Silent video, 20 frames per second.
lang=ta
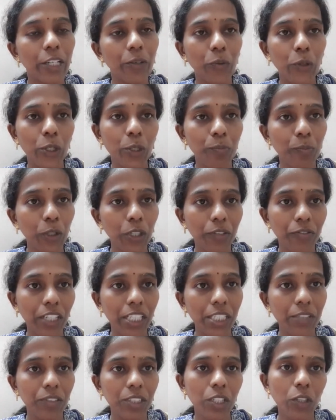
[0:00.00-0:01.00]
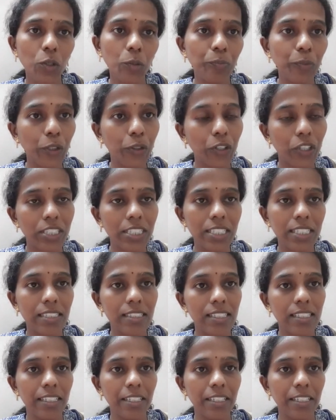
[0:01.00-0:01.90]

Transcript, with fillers: என் உடம்போட வெயிட் வந்து ரொம்ப குறைஞ்சிருச்சு